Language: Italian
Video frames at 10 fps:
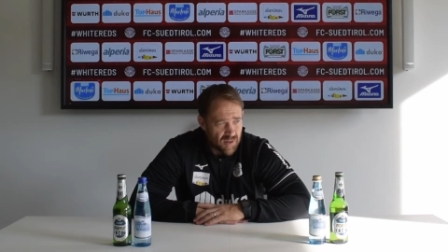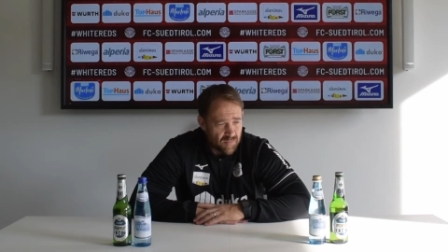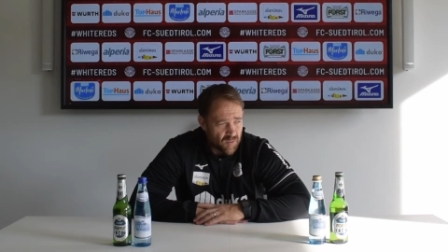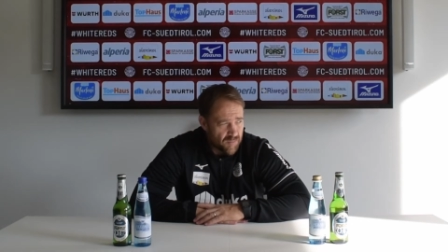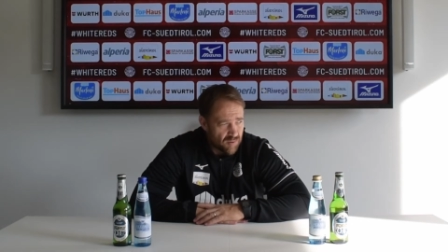
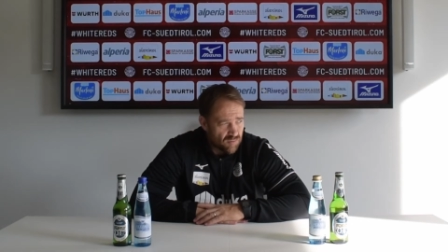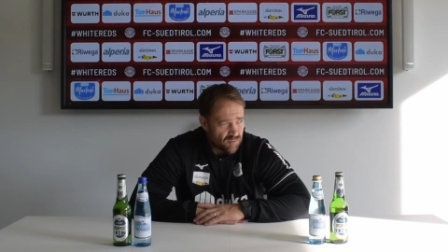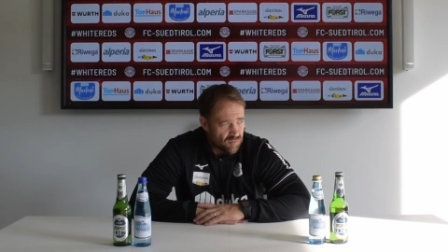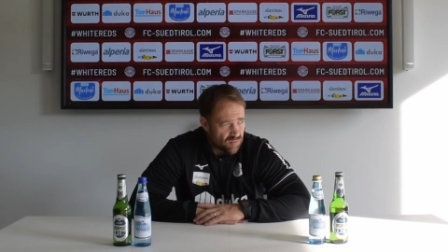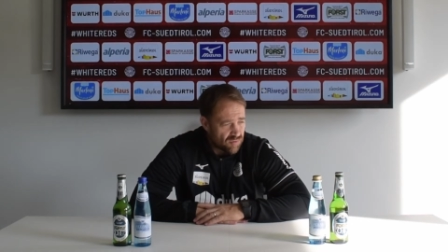nella propria
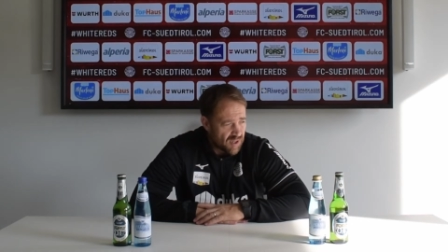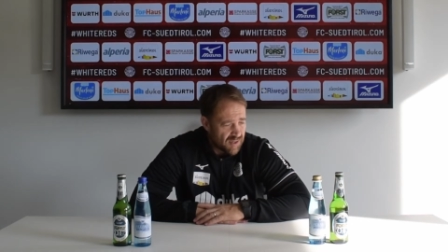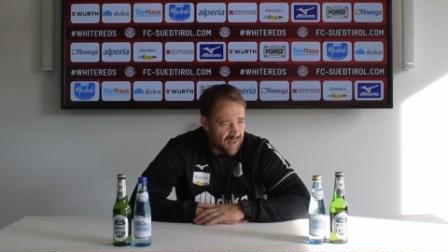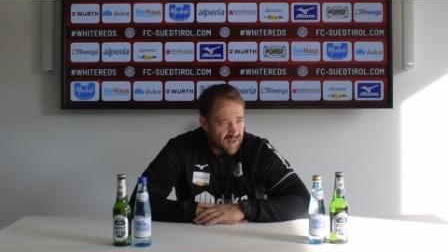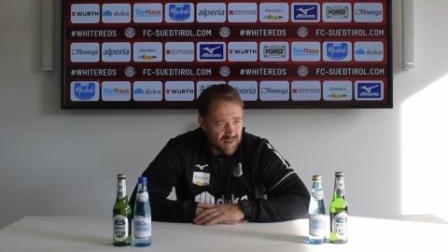cultura,
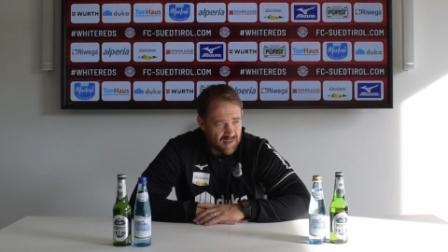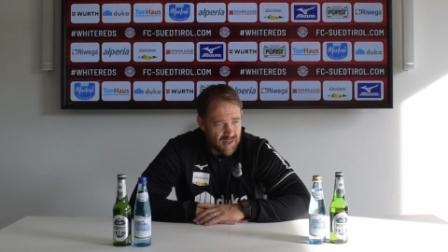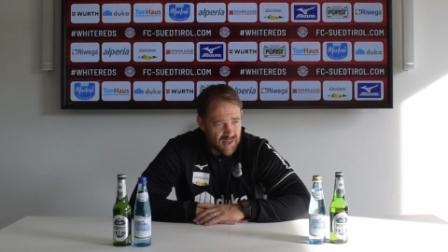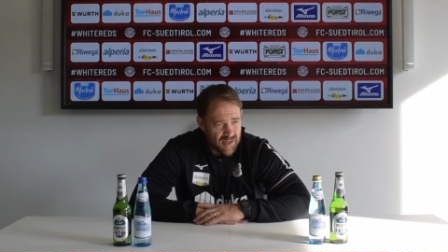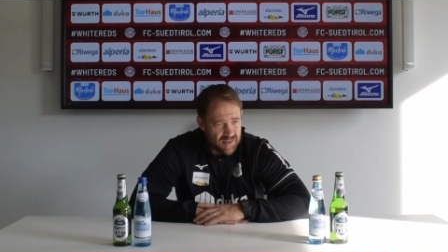nella,
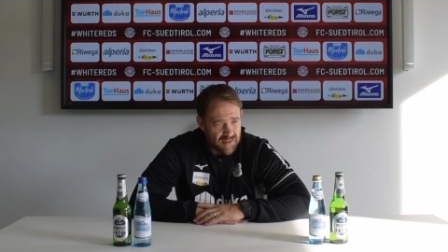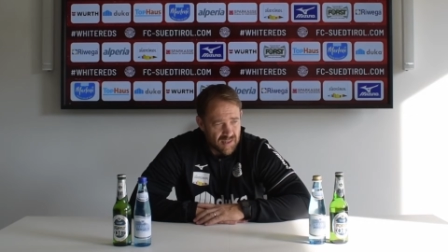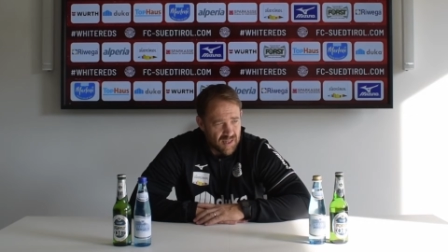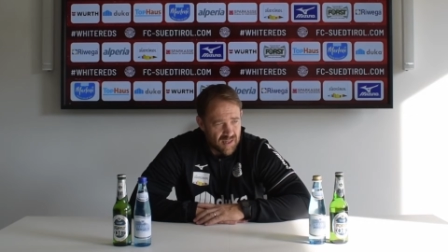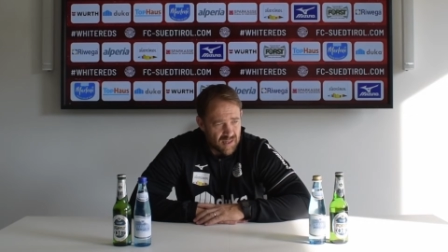nella,
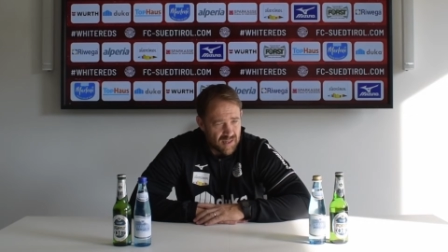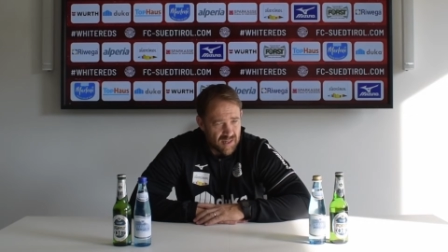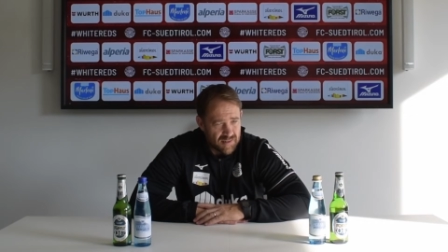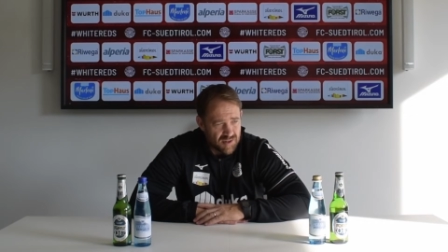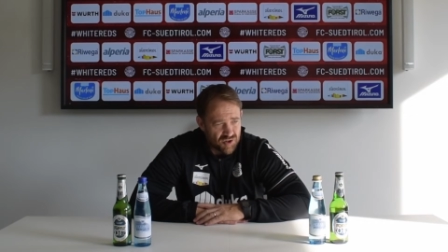etica e
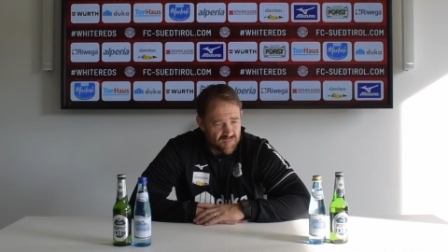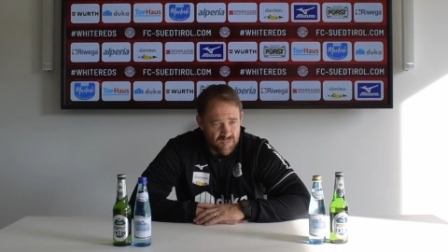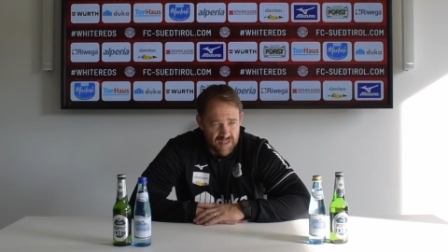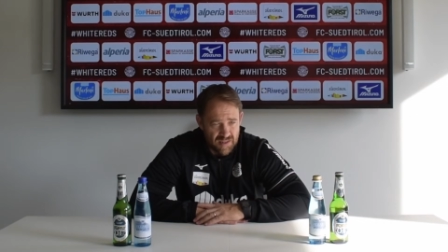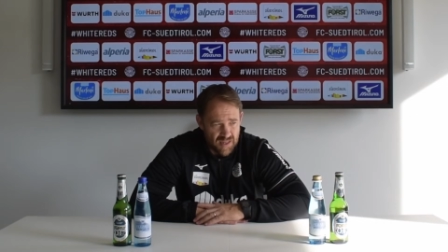nella
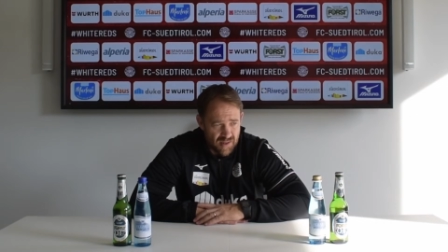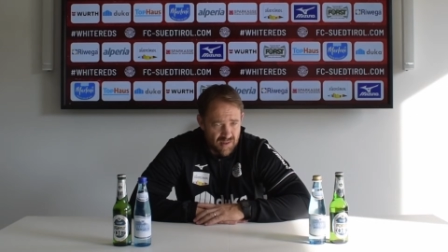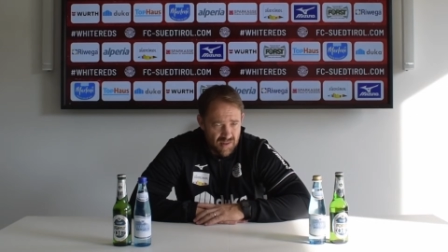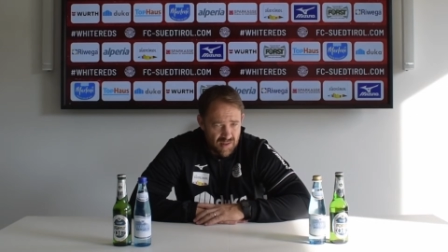disciplina